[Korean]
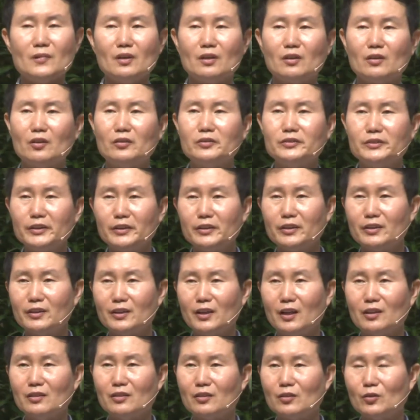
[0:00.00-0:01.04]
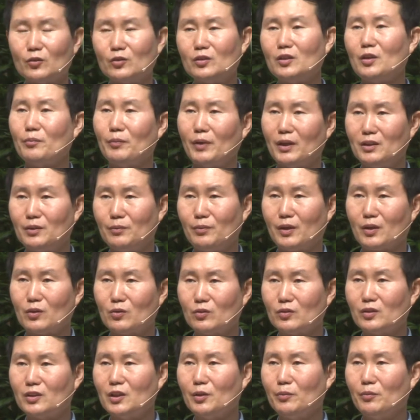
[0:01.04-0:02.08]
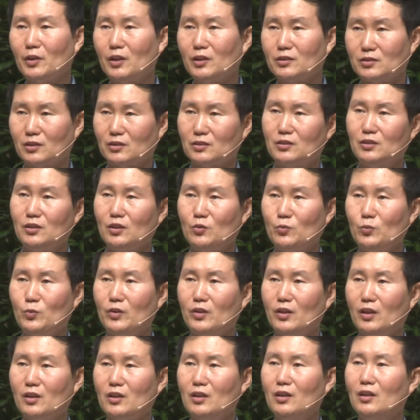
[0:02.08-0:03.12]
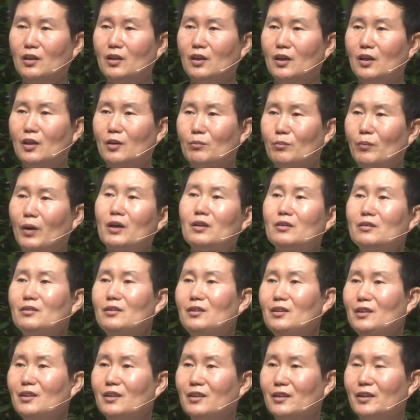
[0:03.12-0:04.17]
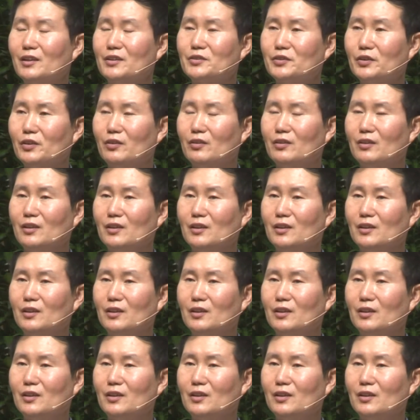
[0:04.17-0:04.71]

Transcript: 경제적인 타격을 굉장히 많이 받고 그때마다 정치적인 위상이 막 흔들리게 되죠.